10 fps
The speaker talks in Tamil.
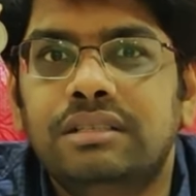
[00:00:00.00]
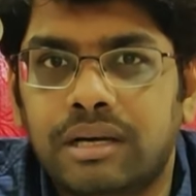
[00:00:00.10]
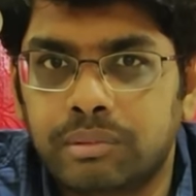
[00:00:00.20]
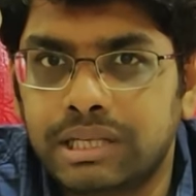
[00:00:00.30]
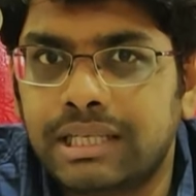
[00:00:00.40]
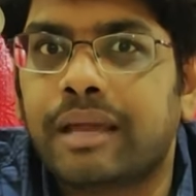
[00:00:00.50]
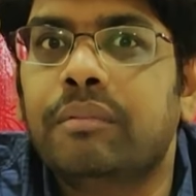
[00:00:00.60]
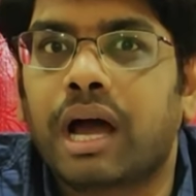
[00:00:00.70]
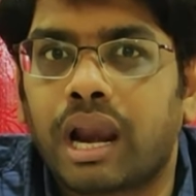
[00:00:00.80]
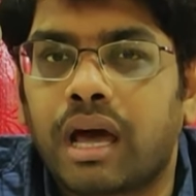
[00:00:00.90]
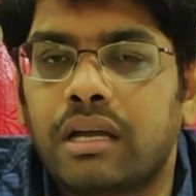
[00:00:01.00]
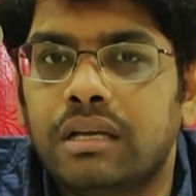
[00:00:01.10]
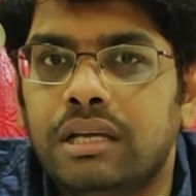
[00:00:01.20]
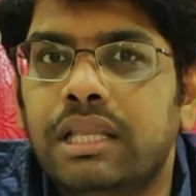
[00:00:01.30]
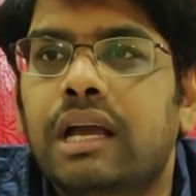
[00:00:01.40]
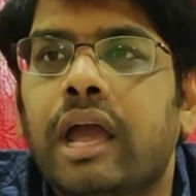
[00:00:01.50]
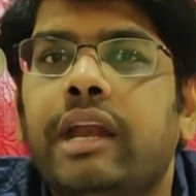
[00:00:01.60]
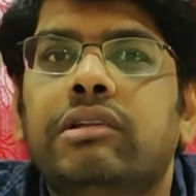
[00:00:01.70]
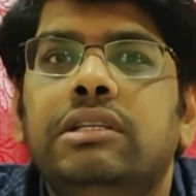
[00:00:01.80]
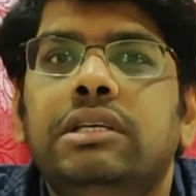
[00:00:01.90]
டபுள் த டைம் ஆகலாம் இதே
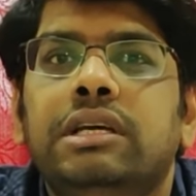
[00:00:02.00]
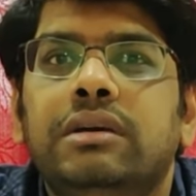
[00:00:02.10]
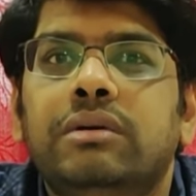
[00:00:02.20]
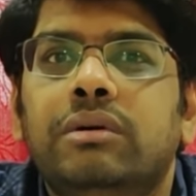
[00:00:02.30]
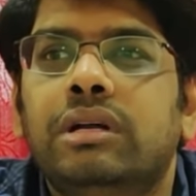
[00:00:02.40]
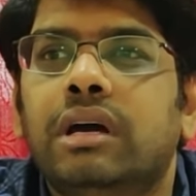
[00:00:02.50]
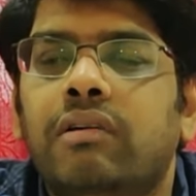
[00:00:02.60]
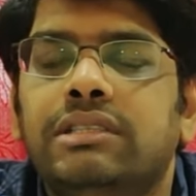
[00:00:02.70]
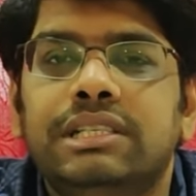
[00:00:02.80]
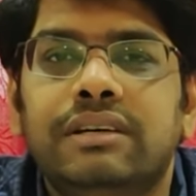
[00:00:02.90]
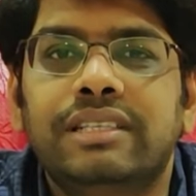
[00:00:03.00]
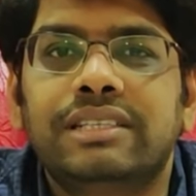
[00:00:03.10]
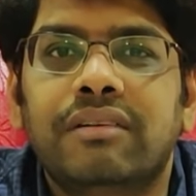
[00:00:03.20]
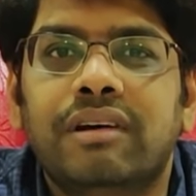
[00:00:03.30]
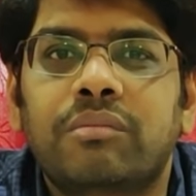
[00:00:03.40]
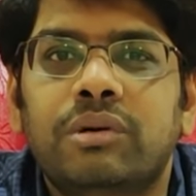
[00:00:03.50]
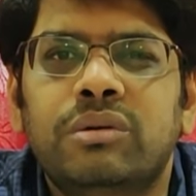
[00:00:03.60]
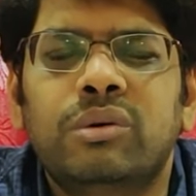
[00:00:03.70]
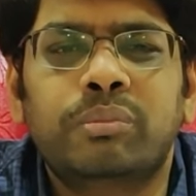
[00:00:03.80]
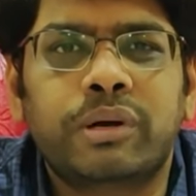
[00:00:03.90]
காயினை வந்து ஒரு அவள் சின்ன வயசில் வரும்போது
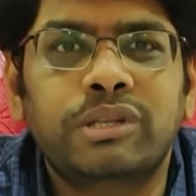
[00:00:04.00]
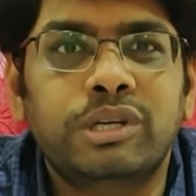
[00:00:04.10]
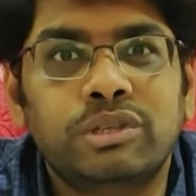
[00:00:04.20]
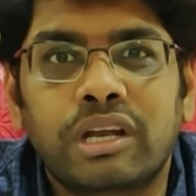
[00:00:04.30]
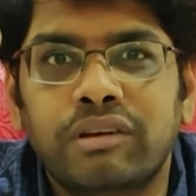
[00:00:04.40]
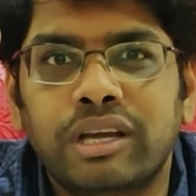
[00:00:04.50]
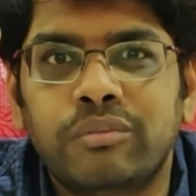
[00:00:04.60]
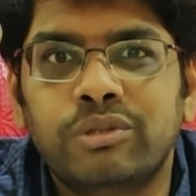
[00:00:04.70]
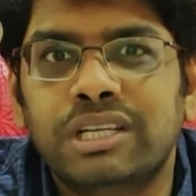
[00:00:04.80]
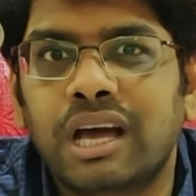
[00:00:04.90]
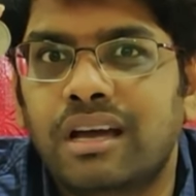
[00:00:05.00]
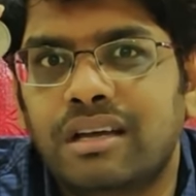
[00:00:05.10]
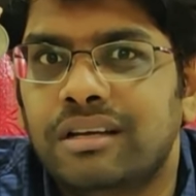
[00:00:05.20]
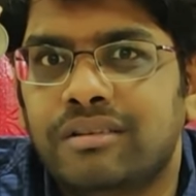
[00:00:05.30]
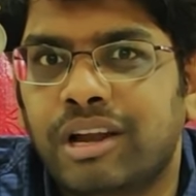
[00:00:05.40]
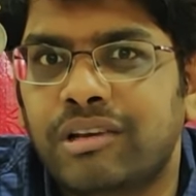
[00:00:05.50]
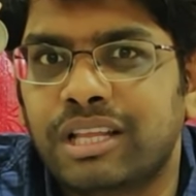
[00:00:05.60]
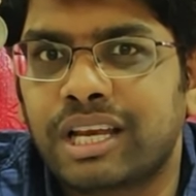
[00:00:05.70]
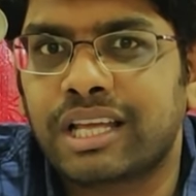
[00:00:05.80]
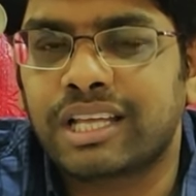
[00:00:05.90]
ஒரு பத்து லட்ச ரூபாய்க்கு விற்க முடிஞ்சால் வேல்யூ
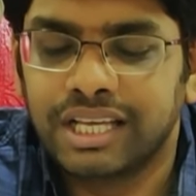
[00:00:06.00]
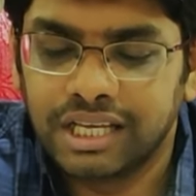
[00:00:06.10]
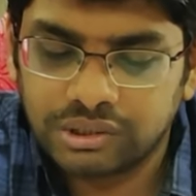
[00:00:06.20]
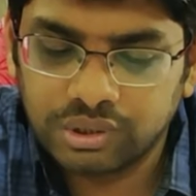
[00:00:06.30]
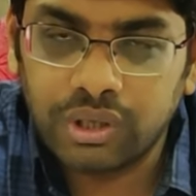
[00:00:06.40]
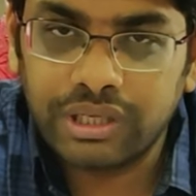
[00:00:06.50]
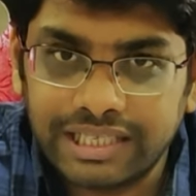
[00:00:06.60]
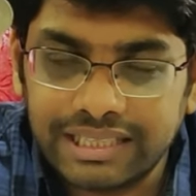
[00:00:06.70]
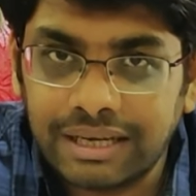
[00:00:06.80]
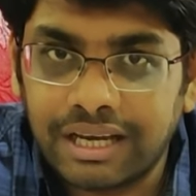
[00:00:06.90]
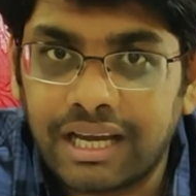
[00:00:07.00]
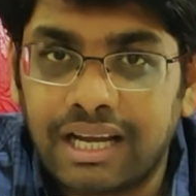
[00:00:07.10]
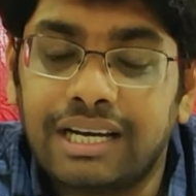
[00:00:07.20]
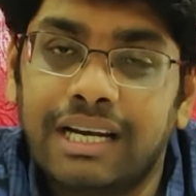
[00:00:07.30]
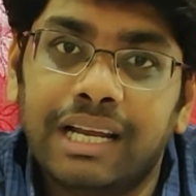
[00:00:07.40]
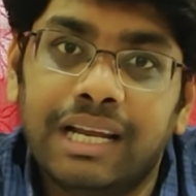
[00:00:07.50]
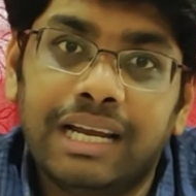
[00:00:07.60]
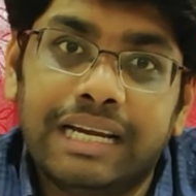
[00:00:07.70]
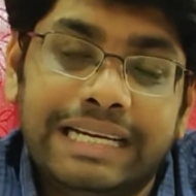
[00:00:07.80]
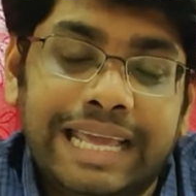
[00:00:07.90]
தானே ஸோ இந்த
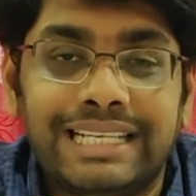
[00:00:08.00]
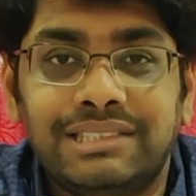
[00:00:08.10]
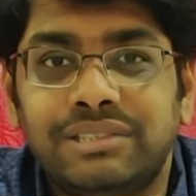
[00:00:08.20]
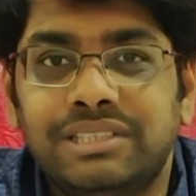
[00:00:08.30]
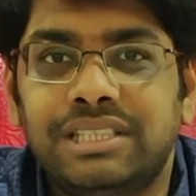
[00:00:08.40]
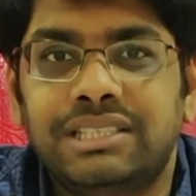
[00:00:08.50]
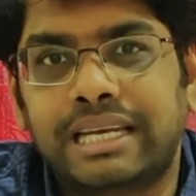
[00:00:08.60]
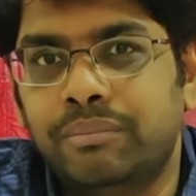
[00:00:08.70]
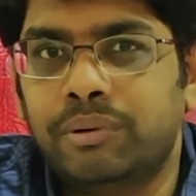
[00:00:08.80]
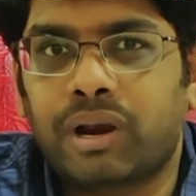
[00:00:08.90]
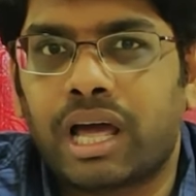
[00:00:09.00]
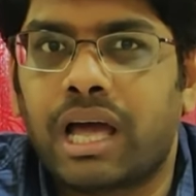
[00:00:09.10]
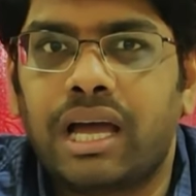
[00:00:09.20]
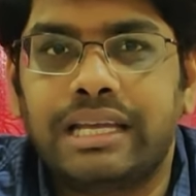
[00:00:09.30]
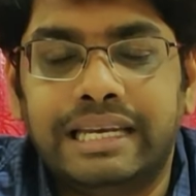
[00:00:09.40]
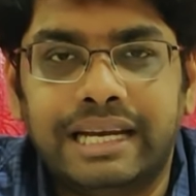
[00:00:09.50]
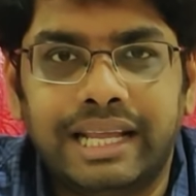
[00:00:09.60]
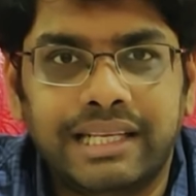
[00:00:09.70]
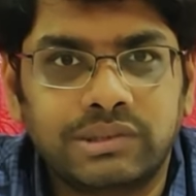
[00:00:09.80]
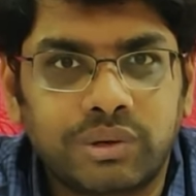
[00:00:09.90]
டேஸ் வந்து தள்ளி போகலாம் இல்லை
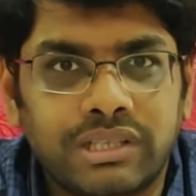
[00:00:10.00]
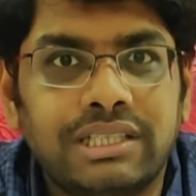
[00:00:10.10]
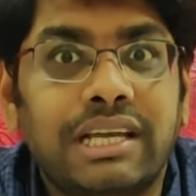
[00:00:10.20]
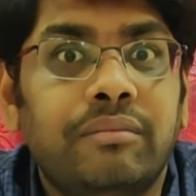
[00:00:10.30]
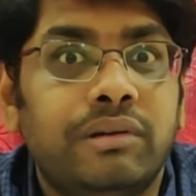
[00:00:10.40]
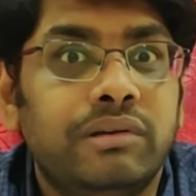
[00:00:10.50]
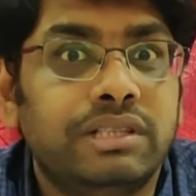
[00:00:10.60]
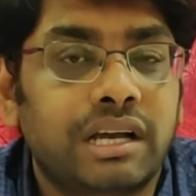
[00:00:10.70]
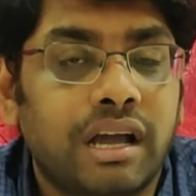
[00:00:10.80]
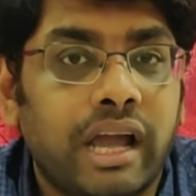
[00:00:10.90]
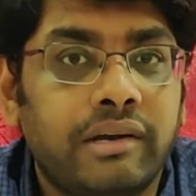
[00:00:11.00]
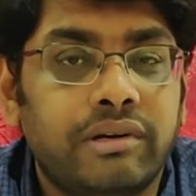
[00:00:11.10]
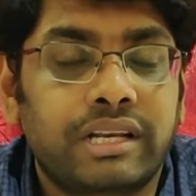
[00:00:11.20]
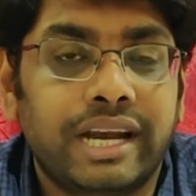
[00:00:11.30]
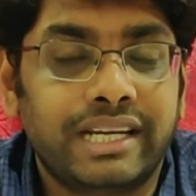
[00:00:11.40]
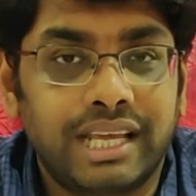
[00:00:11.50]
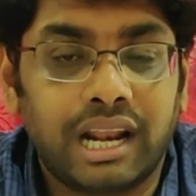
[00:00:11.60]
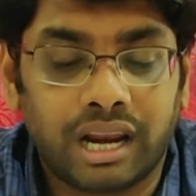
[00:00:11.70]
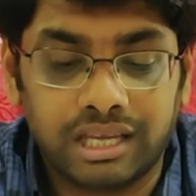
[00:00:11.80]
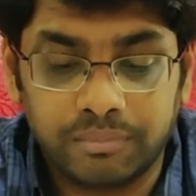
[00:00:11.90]
டேஸ் குறைஞ்ச டைம்லேயும் இந்த காயினோட ரேட்டு
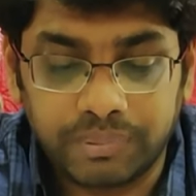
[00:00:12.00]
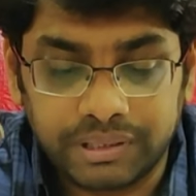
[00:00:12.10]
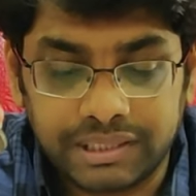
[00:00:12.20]
ஏறலாம் இப்போ